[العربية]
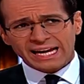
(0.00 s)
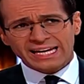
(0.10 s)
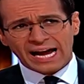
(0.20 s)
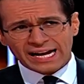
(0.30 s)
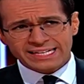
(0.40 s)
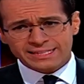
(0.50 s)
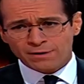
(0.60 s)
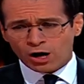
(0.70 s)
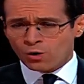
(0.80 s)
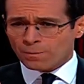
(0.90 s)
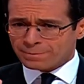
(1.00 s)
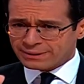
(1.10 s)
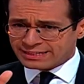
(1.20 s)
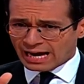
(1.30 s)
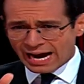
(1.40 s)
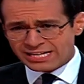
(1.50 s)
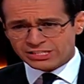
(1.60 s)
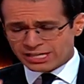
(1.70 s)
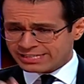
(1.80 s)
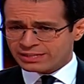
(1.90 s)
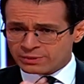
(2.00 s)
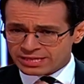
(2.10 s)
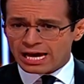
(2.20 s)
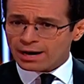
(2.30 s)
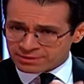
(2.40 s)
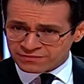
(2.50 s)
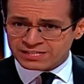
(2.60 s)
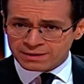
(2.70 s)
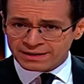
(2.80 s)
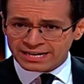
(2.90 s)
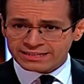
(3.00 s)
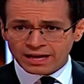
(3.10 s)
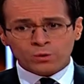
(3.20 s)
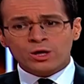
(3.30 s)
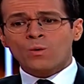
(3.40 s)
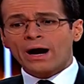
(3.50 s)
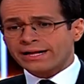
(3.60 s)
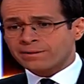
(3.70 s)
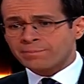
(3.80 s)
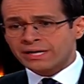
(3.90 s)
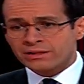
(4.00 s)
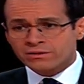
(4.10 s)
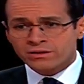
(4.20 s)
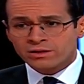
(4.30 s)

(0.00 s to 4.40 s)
تخيلي حياتك معه عايشه انت وياها بنفس البيت او كل واحد ببيت